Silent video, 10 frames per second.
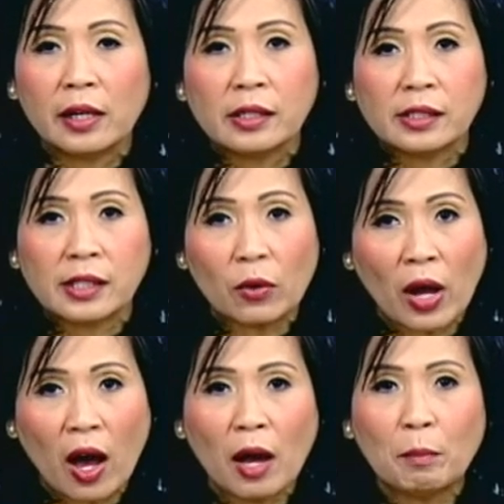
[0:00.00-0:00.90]
sau
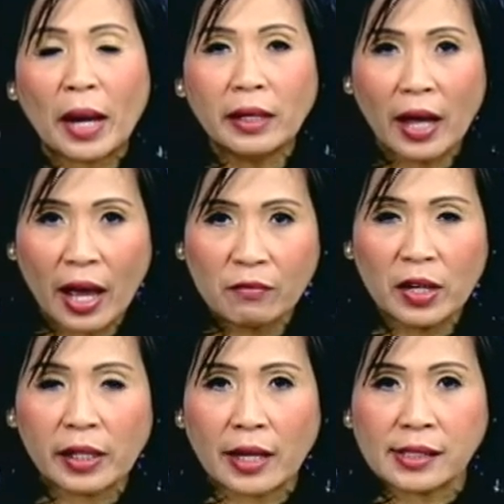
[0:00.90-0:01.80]
đó bắn hai
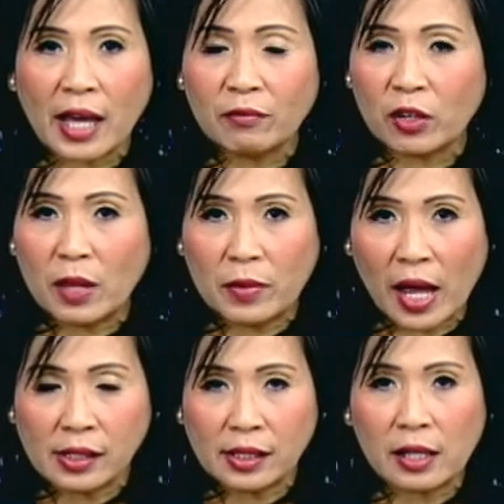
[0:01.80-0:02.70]
viên cảnh sát vào đêm
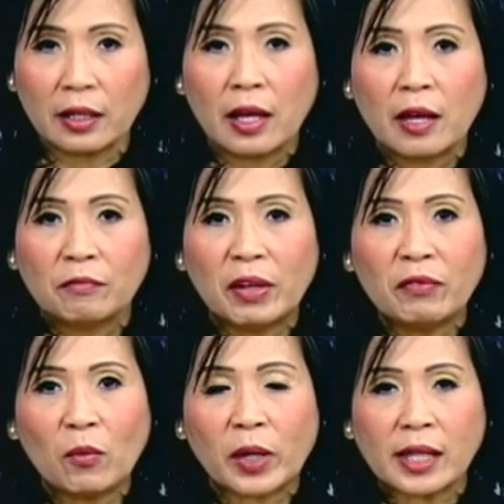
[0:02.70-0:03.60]
Giáng sinh. Văn
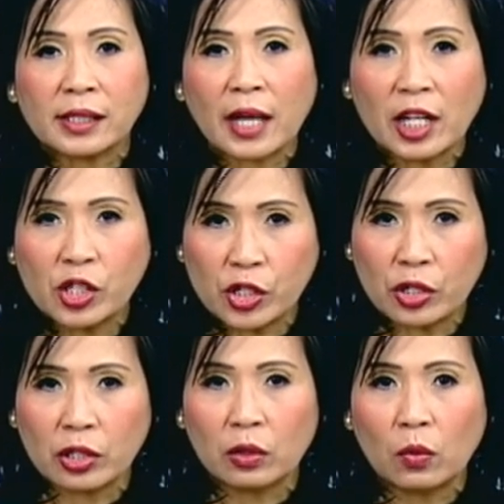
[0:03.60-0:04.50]
phòng cảnh sát
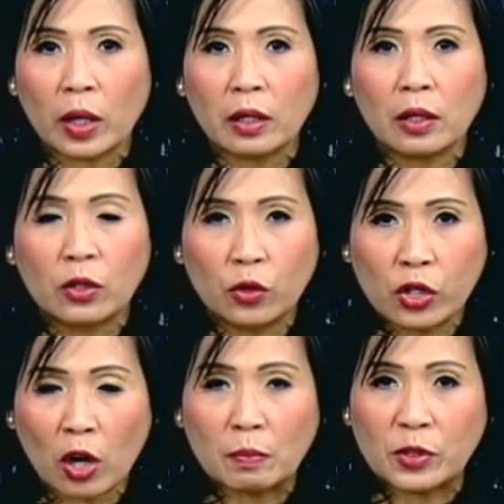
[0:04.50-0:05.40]
trưởng quận
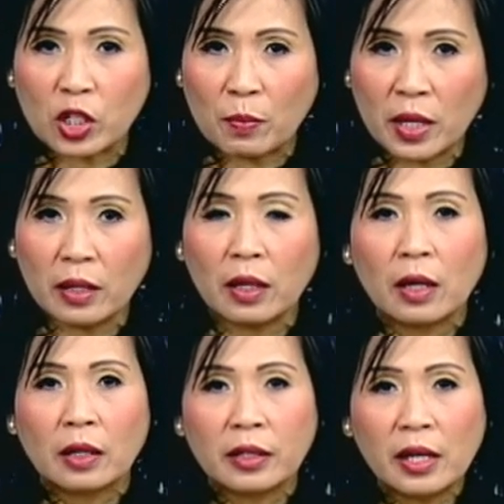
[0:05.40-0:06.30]
Ludom cho biết
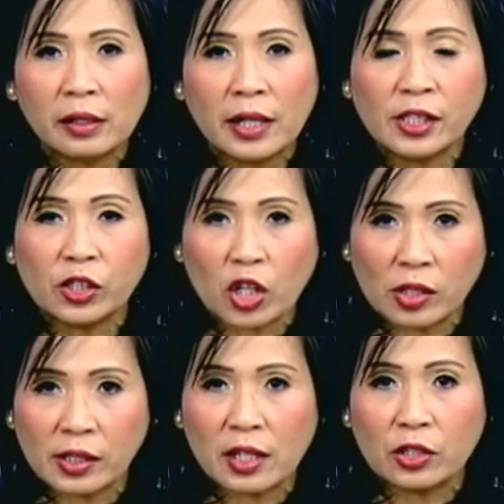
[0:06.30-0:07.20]
Douglas
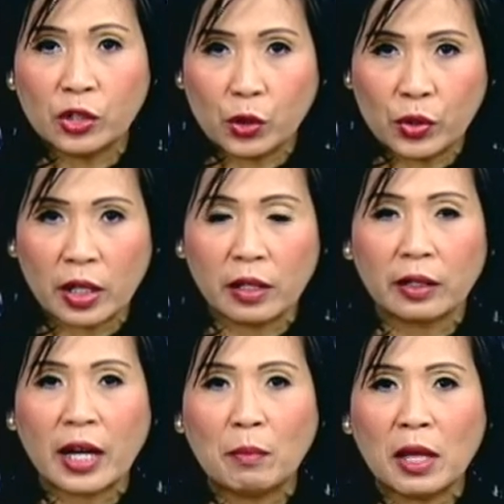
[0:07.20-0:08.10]
Johnson
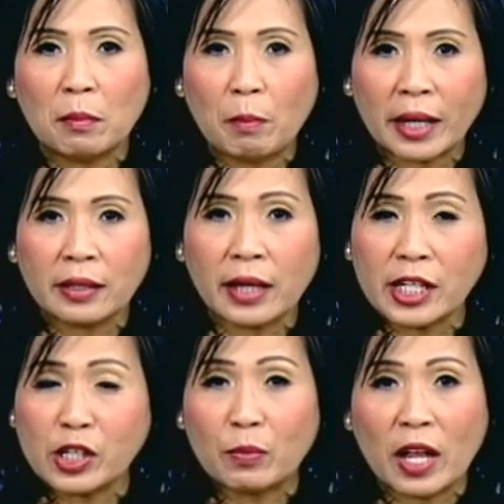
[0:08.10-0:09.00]
Jr. đã bị bắt
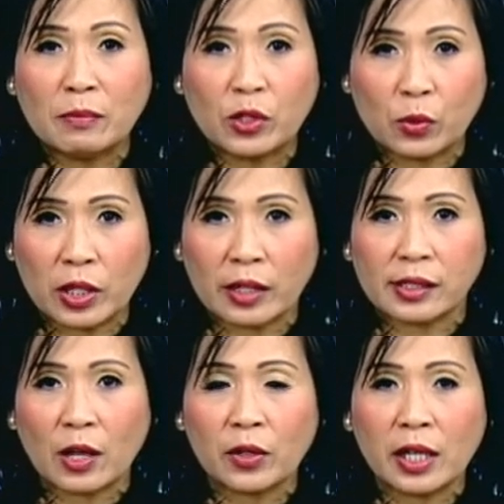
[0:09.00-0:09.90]
ngay trong đêm Chủ nhật
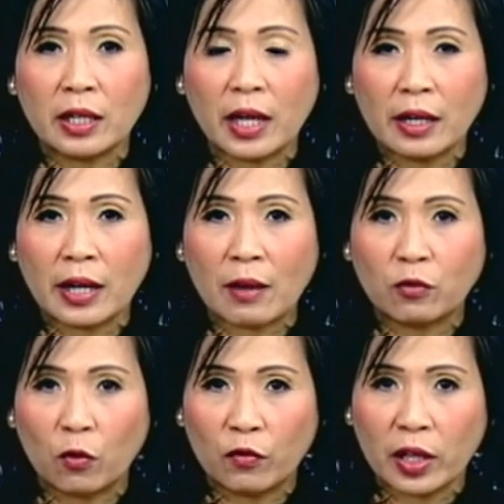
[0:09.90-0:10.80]
sau khi gây ra
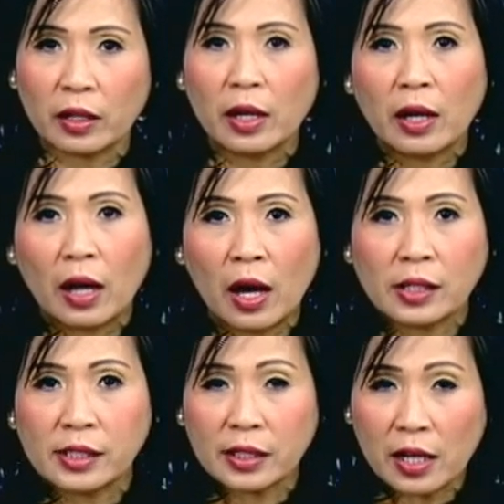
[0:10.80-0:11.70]
vụ việc ở
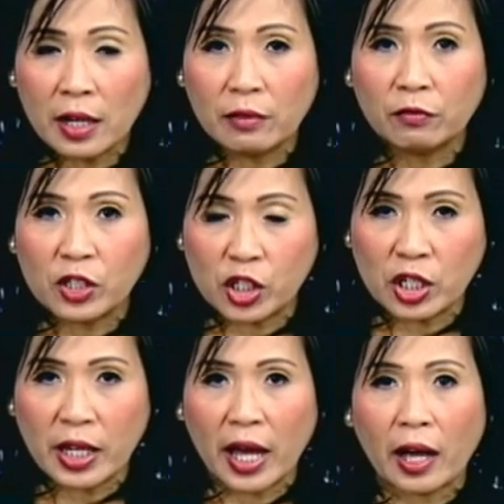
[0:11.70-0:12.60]
Sterling,
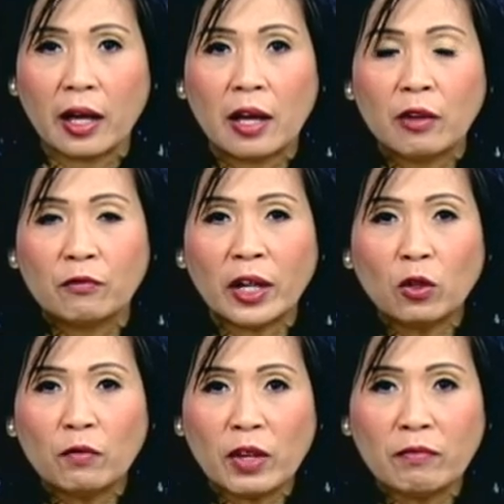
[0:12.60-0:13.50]
Virginia. Phát
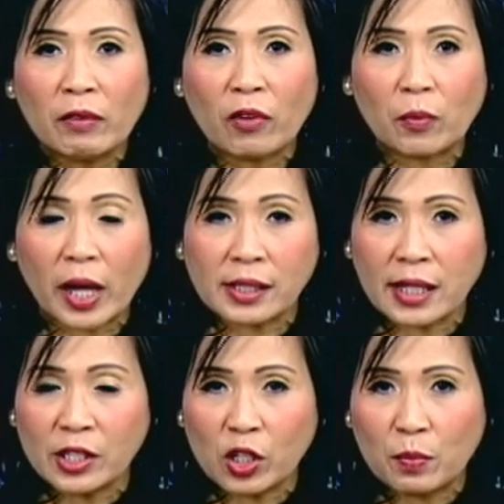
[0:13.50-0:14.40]
ngôn viên văn phòng cảnh
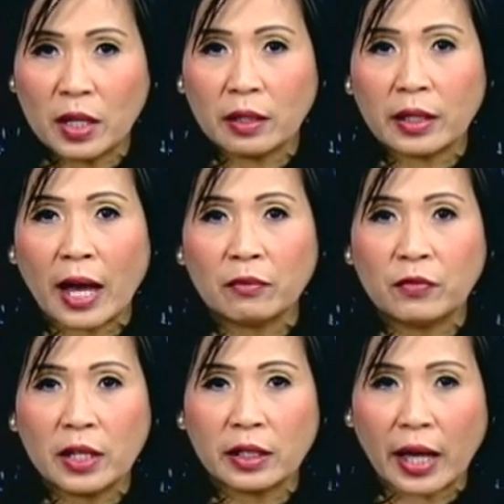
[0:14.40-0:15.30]
sát cho biết các
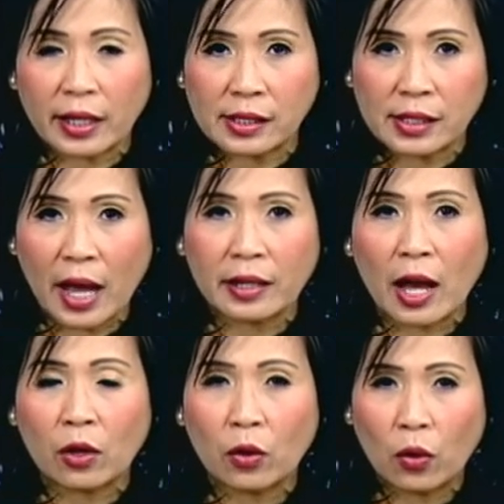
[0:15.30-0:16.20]
viên cảnh sát
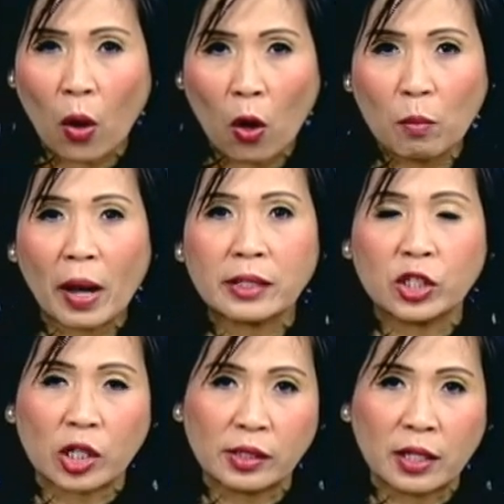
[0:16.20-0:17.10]
đã cố bắt
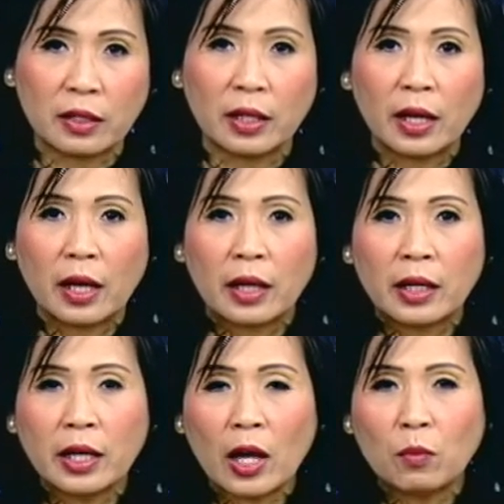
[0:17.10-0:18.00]
Johnson
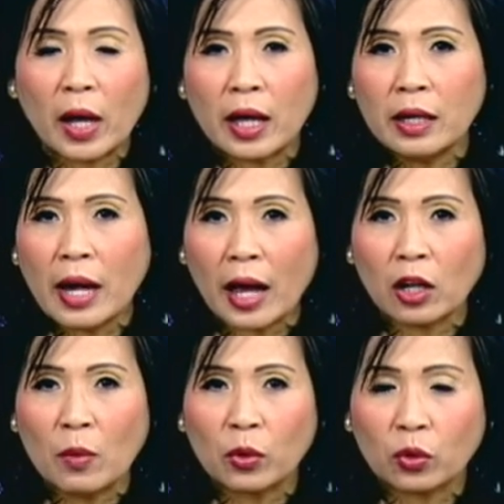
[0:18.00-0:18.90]
khi ông ấy đang
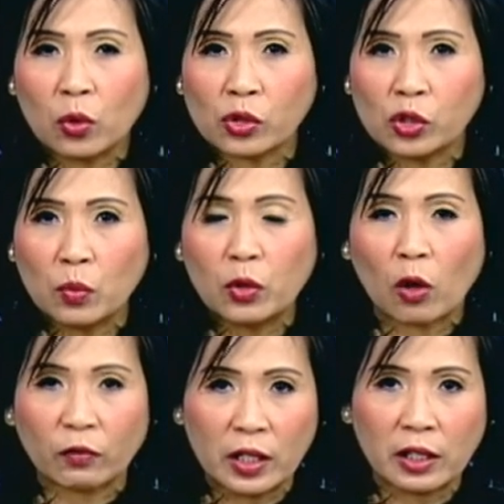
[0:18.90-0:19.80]
có một cuộc xung
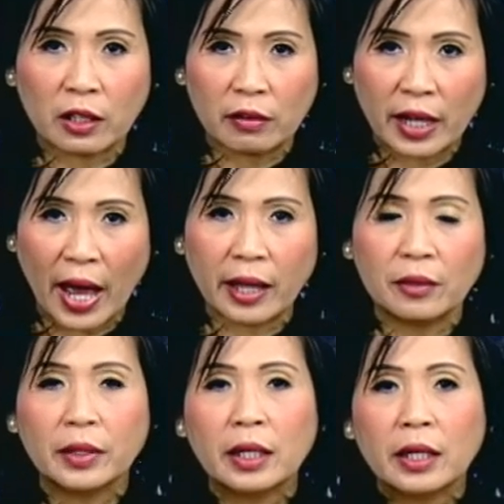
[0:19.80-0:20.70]
đột với người con gái.
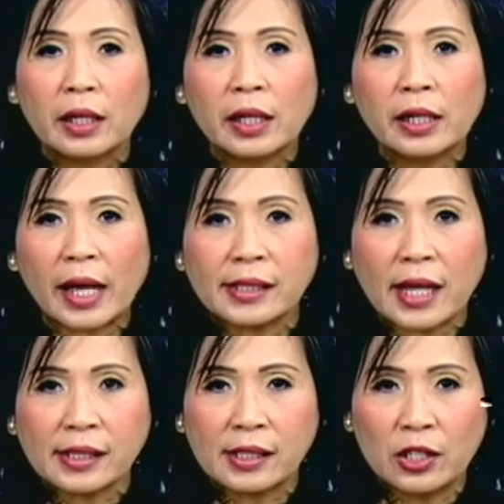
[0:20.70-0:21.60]
Khi cảnh
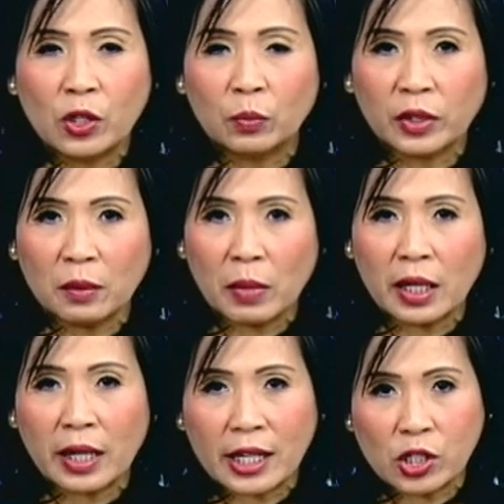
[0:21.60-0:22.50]
sát sử dụng thiết
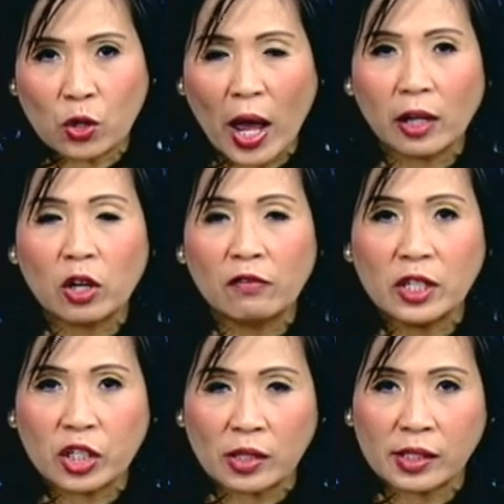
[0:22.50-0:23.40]
bị gây choáng đối
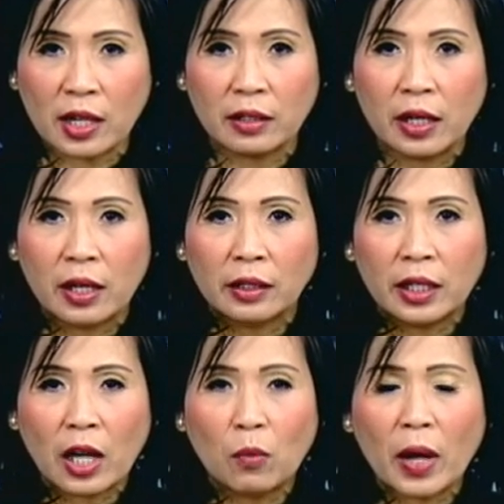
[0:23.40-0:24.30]
với Johnson,
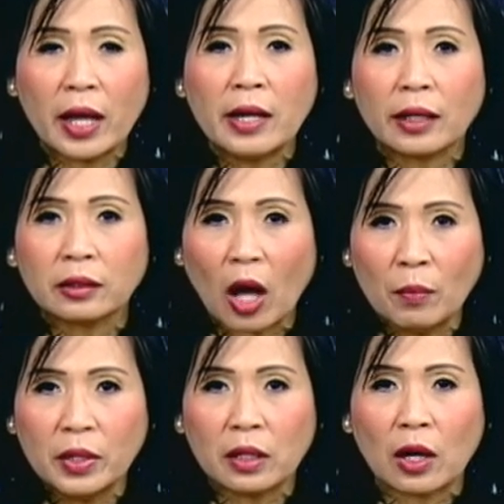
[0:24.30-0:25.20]
thì ông ấy đã
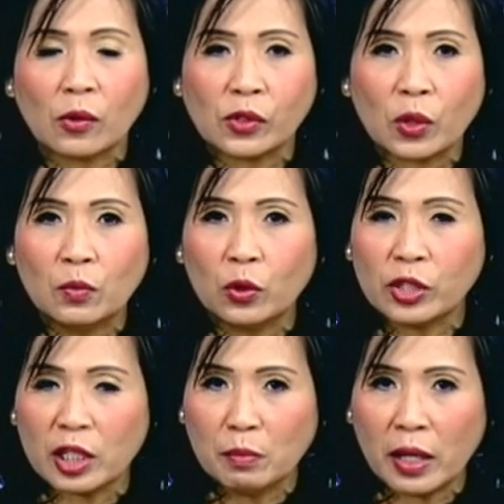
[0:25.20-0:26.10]
tóm được khẩu súng của
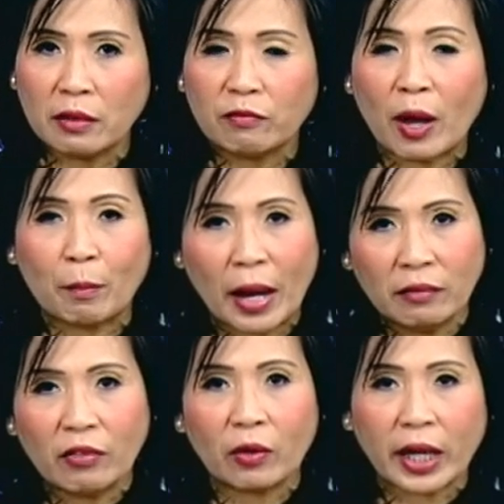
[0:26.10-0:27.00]
chính mình và bắn
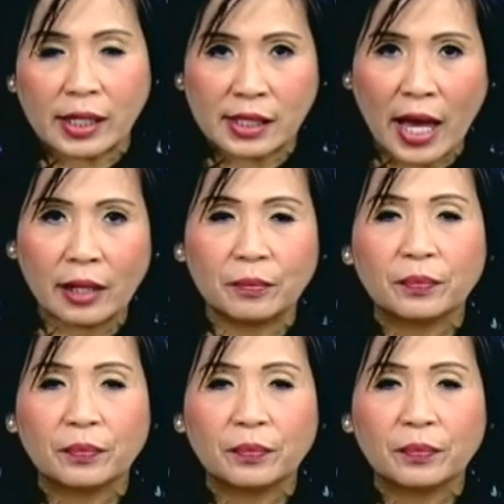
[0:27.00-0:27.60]
vào cảnh sát.